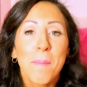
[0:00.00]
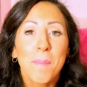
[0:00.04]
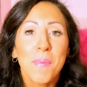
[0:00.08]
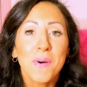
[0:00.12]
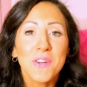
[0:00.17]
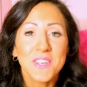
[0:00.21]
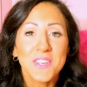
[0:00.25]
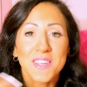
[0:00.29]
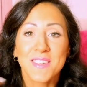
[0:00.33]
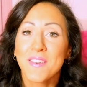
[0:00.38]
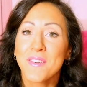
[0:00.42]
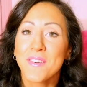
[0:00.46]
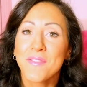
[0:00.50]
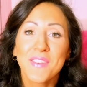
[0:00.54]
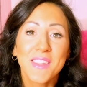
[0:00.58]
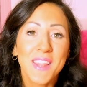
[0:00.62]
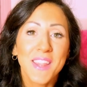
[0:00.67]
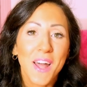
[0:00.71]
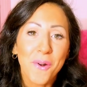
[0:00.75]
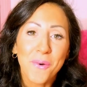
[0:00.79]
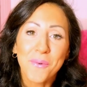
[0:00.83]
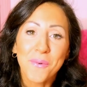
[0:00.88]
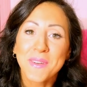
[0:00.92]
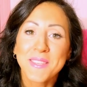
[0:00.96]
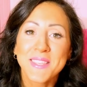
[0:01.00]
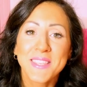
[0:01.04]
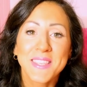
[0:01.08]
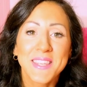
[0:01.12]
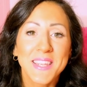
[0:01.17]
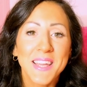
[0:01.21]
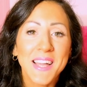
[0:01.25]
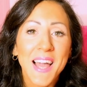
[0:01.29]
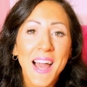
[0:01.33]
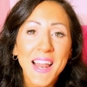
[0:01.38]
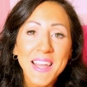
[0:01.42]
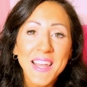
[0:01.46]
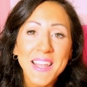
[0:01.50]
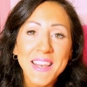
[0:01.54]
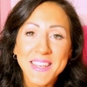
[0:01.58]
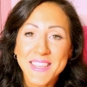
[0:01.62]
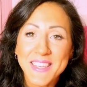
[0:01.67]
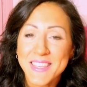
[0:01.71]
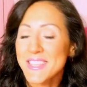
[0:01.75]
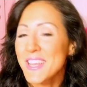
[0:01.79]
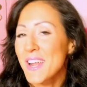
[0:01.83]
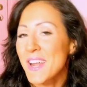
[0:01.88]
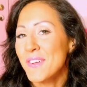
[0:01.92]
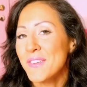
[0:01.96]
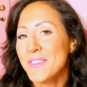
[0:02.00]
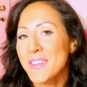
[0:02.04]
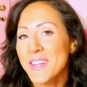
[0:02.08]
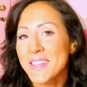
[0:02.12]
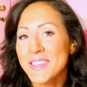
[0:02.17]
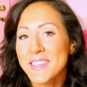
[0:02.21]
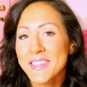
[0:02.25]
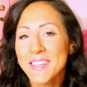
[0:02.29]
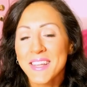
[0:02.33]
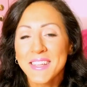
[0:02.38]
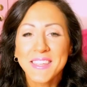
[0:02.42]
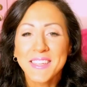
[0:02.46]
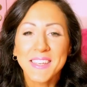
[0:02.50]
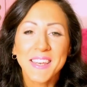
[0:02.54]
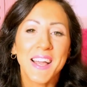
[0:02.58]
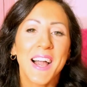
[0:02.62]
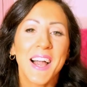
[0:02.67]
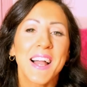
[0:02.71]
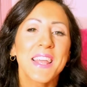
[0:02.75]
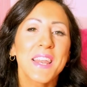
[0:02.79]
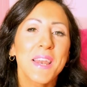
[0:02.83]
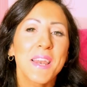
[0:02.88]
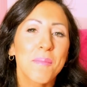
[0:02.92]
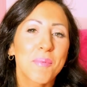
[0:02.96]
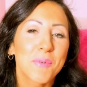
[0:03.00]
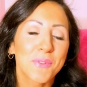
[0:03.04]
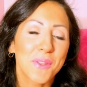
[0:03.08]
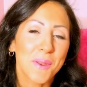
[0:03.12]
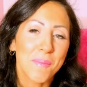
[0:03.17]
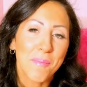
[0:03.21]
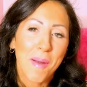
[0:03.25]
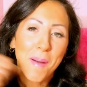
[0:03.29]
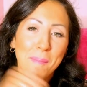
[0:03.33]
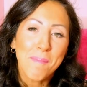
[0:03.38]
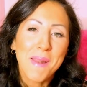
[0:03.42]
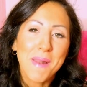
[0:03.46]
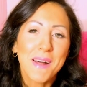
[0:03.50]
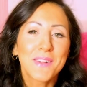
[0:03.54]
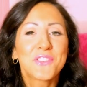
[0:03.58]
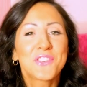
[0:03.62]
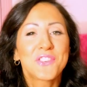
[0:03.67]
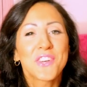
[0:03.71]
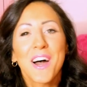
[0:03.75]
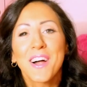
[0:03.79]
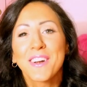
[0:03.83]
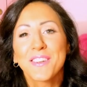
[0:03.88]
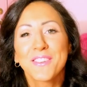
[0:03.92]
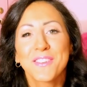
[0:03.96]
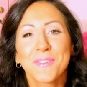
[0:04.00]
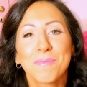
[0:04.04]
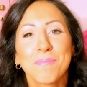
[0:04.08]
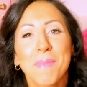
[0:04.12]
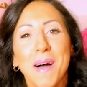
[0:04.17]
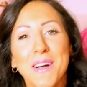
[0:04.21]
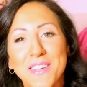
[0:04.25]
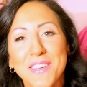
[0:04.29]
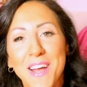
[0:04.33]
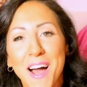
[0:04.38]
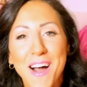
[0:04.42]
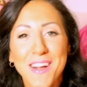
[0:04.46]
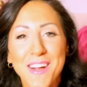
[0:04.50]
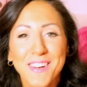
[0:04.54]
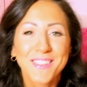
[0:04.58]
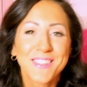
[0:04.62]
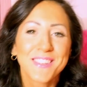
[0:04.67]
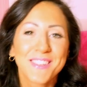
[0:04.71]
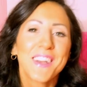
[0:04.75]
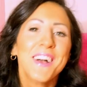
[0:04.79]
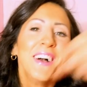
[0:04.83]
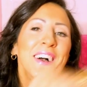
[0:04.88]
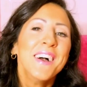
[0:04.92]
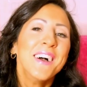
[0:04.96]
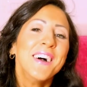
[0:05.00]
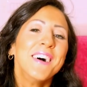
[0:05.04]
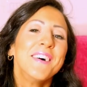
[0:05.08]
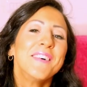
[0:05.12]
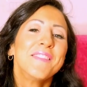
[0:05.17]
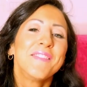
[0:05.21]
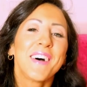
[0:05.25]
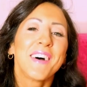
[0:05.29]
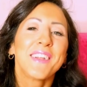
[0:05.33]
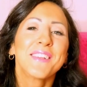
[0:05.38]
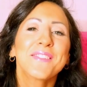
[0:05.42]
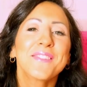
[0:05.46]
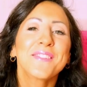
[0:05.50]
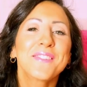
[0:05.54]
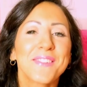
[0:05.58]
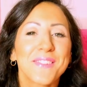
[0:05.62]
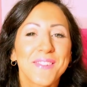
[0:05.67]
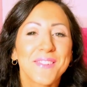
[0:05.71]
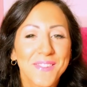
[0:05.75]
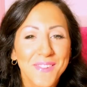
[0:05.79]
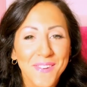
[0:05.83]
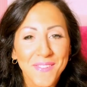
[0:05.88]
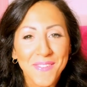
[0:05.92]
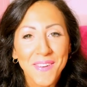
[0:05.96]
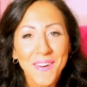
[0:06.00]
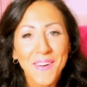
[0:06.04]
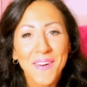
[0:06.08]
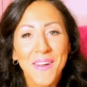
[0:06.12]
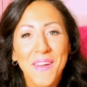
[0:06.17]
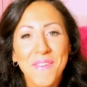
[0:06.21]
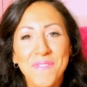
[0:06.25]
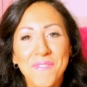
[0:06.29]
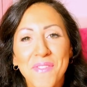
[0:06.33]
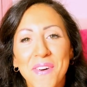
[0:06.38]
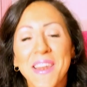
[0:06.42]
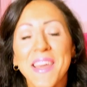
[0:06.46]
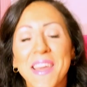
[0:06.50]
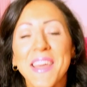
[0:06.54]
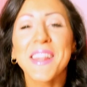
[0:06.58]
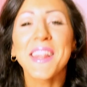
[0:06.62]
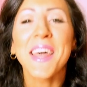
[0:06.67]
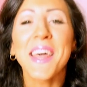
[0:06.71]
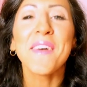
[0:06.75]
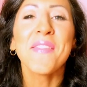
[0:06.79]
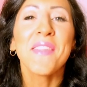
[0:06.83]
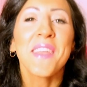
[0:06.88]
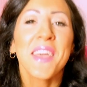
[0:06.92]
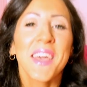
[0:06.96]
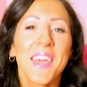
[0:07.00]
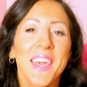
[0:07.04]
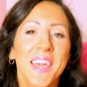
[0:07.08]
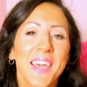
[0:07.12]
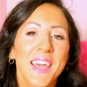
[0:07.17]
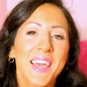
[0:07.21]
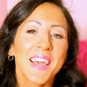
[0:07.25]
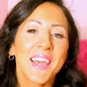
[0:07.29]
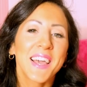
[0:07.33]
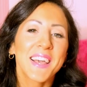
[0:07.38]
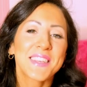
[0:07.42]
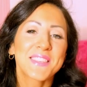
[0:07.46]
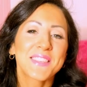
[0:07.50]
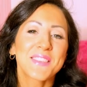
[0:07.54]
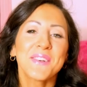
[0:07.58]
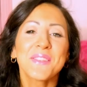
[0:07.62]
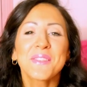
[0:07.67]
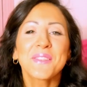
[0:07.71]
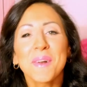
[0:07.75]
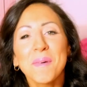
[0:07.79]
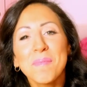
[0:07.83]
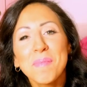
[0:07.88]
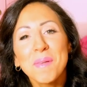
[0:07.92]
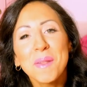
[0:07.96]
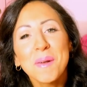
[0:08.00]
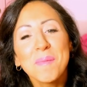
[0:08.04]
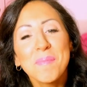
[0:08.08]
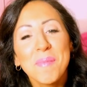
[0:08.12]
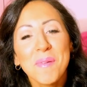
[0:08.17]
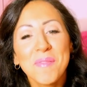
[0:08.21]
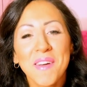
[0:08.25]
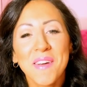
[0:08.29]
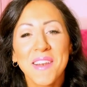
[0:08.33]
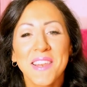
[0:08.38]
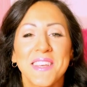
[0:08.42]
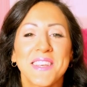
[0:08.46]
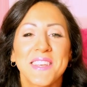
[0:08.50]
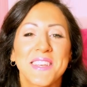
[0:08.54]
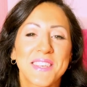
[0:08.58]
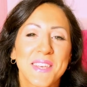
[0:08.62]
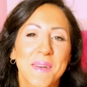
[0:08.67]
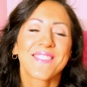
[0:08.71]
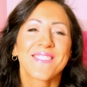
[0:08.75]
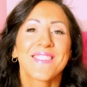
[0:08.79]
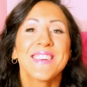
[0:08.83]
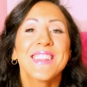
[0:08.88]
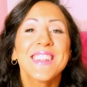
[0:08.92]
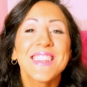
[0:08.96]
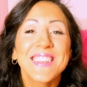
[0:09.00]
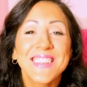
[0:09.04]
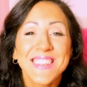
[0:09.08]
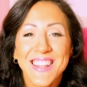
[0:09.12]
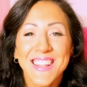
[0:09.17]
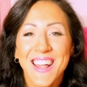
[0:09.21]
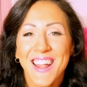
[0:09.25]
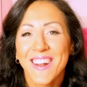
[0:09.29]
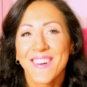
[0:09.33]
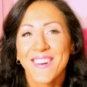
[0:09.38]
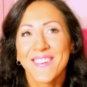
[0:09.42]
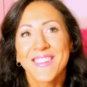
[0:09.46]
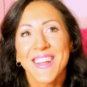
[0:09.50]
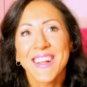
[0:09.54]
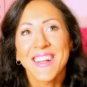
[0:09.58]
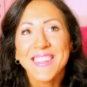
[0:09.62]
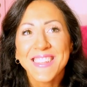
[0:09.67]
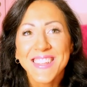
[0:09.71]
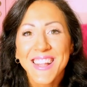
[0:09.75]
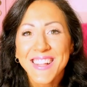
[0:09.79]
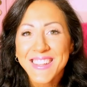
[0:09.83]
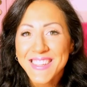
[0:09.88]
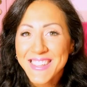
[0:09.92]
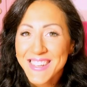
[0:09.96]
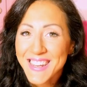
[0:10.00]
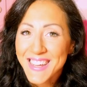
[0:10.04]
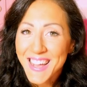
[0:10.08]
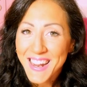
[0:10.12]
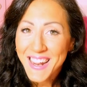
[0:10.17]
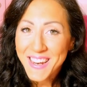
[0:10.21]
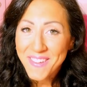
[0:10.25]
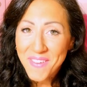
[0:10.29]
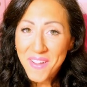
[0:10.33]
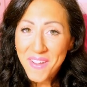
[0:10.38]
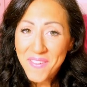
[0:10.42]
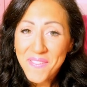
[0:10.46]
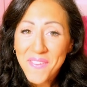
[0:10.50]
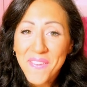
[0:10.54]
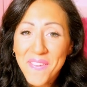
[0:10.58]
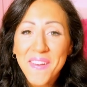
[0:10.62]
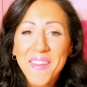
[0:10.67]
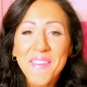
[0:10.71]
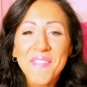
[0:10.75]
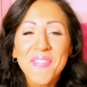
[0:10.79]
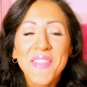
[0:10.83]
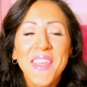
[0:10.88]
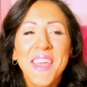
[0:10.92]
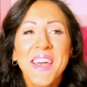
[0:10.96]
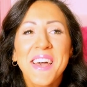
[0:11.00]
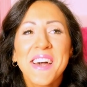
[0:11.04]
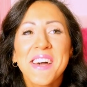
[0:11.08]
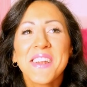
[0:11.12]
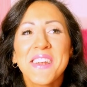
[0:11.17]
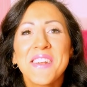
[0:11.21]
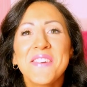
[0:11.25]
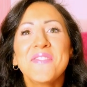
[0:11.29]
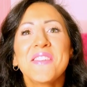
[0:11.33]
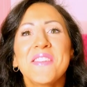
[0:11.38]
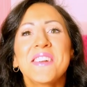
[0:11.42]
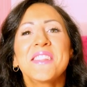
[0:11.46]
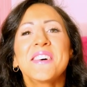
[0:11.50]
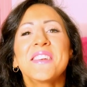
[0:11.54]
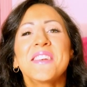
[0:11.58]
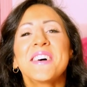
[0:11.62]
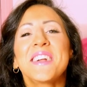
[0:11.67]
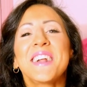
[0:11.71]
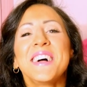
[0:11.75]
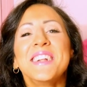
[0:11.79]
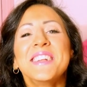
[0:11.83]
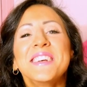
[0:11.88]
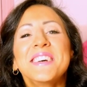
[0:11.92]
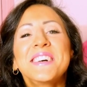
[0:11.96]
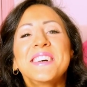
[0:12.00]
poi vi darò questi regalini ci saranno tanti tanti regalini potremo abbracciarci abbracciarci, baciarci, fare tutto tutto quello che volete e sono troppo troppo felice. Quindi ci saranno tanti tanti regali per voi. Non vedo l'ora di